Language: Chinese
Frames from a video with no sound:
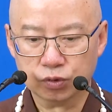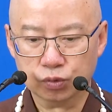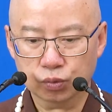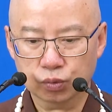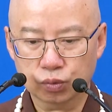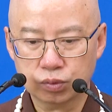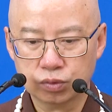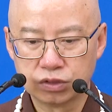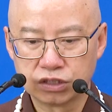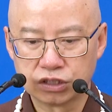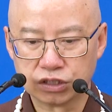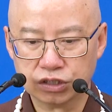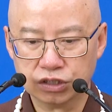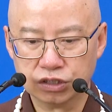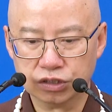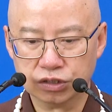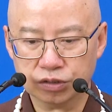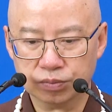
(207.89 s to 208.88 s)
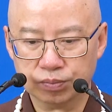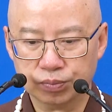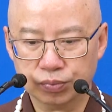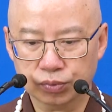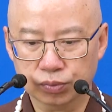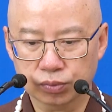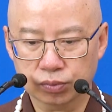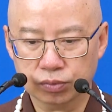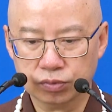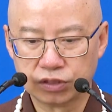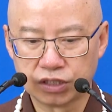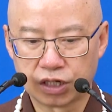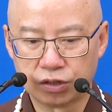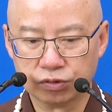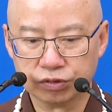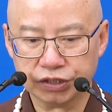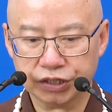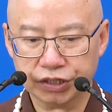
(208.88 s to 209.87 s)
无时不
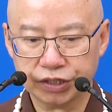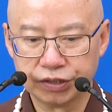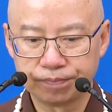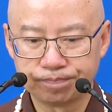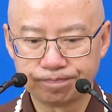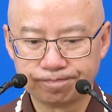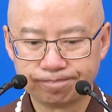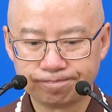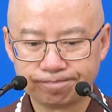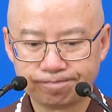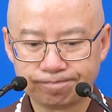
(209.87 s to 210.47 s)
照也。